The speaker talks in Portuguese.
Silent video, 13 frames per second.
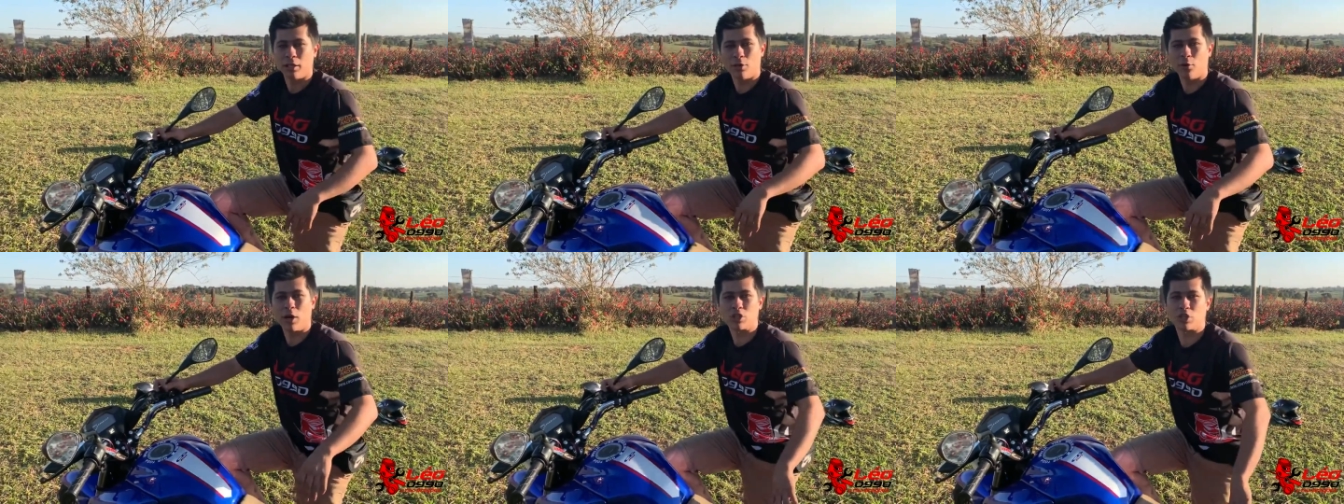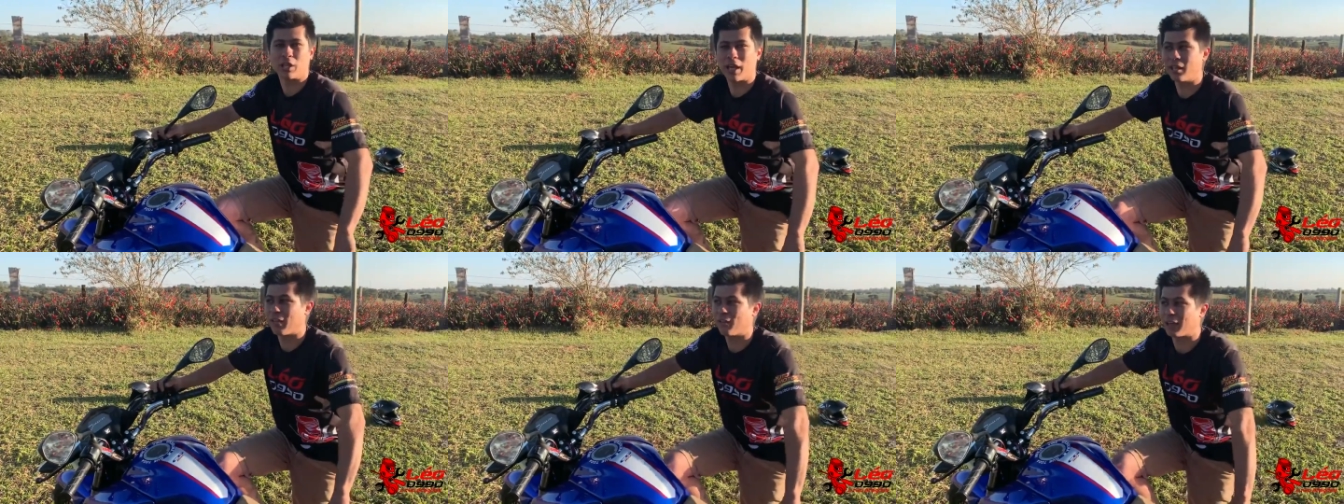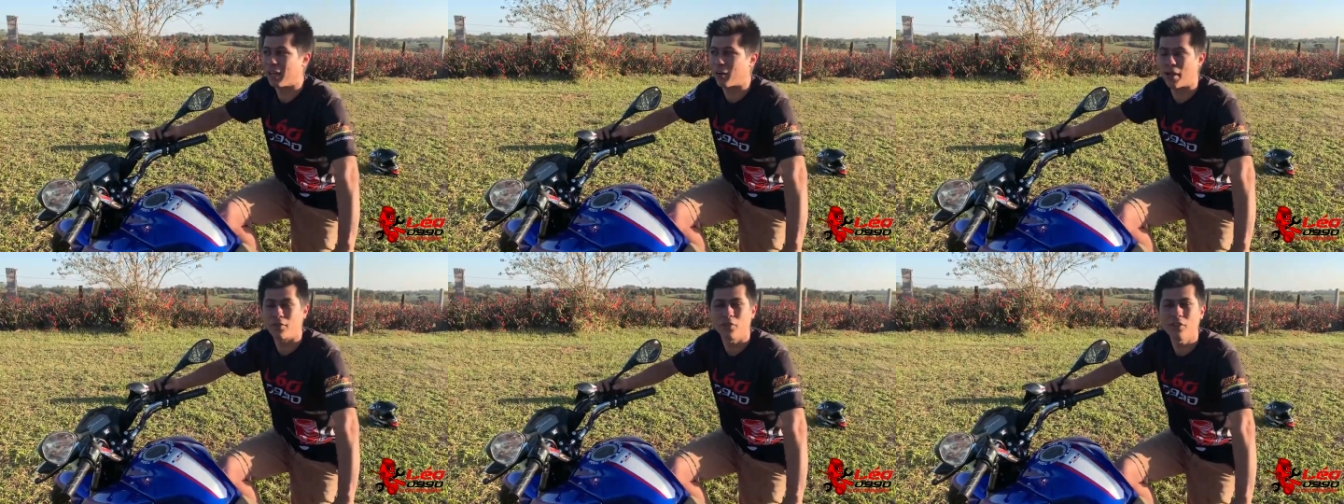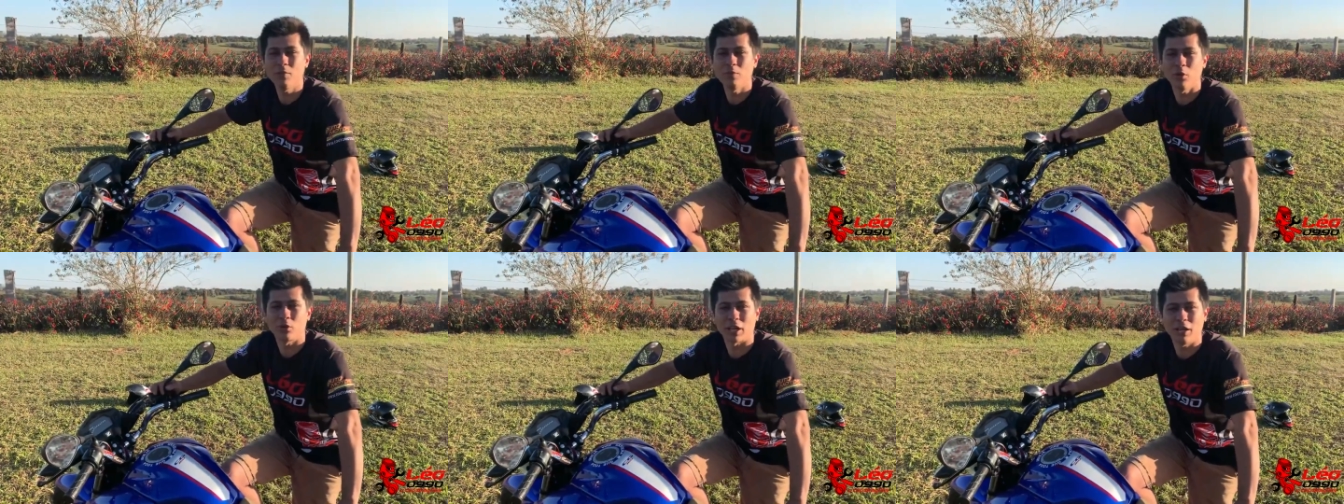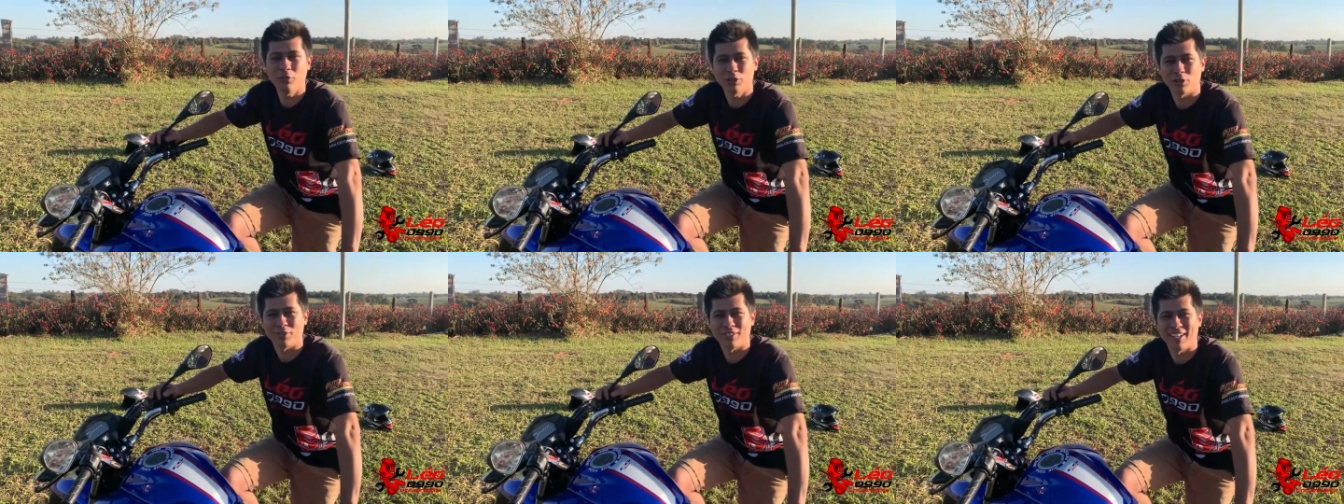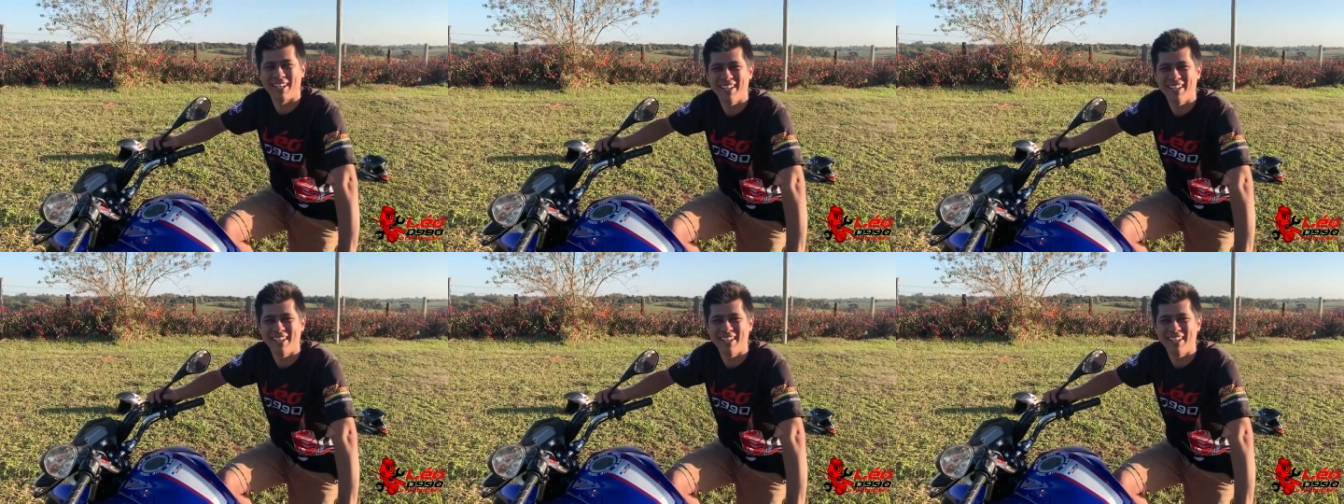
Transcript: Eu acho que tá, deve estar tá quase 11 mil, não tá não, João?